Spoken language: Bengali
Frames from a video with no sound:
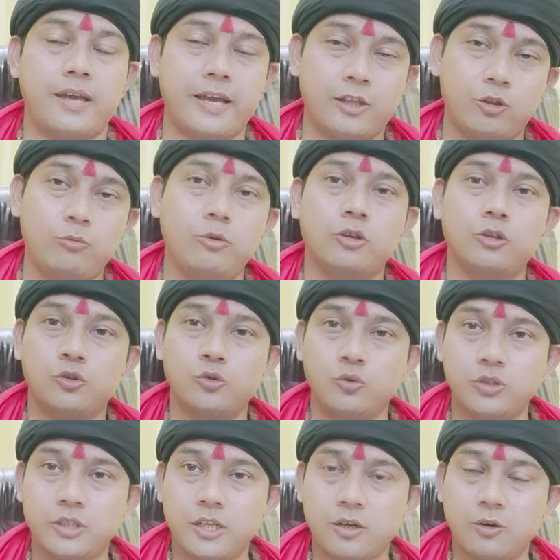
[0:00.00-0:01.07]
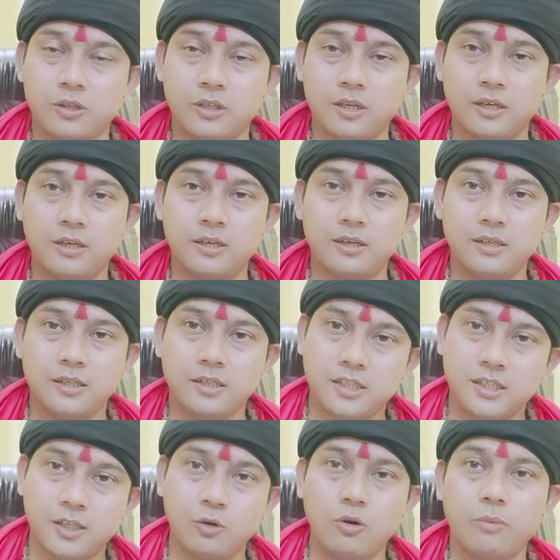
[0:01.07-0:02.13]
একদমই হয়তো শুনছে না কথা
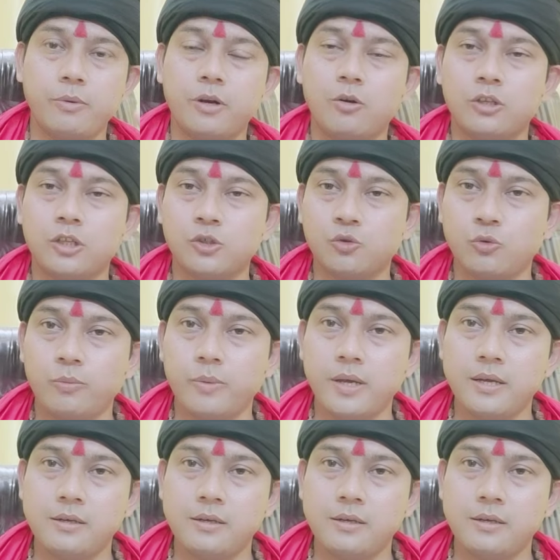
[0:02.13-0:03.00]
সেও আপনার কথা শুনবে